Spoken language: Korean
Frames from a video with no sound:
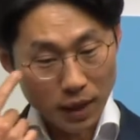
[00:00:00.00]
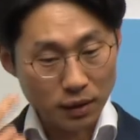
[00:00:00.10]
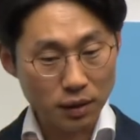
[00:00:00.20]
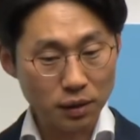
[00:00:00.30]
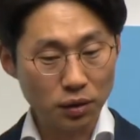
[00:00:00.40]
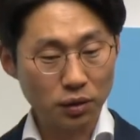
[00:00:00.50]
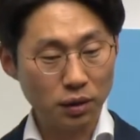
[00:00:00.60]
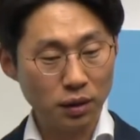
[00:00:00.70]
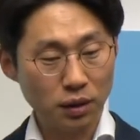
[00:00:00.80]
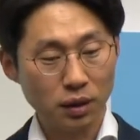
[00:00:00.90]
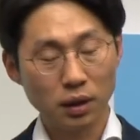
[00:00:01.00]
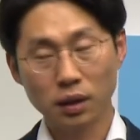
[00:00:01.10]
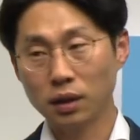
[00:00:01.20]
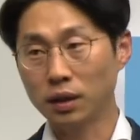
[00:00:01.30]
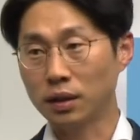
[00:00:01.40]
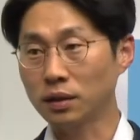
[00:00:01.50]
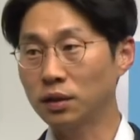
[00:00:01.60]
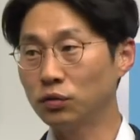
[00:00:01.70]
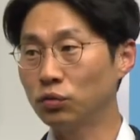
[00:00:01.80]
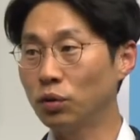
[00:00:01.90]
실적이 어,
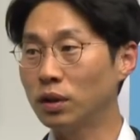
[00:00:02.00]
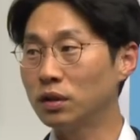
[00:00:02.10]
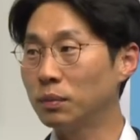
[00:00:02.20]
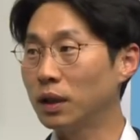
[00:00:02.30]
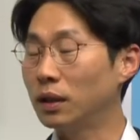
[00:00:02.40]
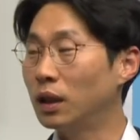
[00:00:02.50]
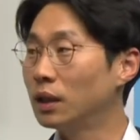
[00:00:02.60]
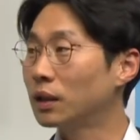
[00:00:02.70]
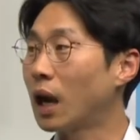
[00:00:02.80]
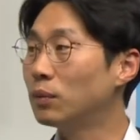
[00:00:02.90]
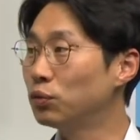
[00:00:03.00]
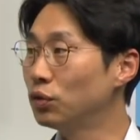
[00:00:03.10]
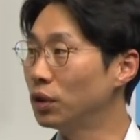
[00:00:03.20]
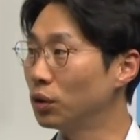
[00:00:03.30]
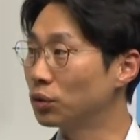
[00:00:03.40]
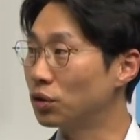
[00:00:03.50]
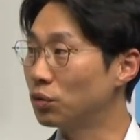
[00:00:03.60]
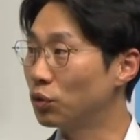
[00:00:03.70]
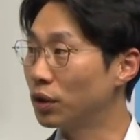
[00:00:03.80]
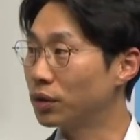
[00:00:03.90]
예상치를 웃돌았지만 다음 분기엔 어떨지
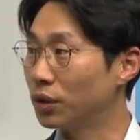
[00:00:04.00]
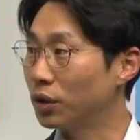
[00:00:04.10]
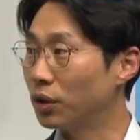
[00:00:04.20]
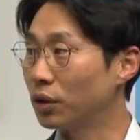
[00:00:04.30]
모르겠어요.